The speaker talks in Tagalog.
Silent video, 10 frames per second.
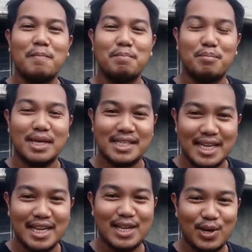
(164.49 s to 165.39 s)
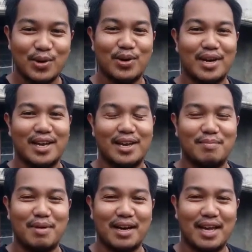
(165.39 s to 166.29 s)
Basilio.
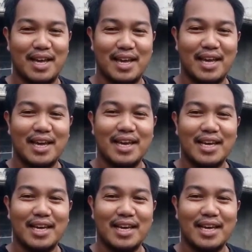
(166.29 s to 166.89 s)
Ayan, paki,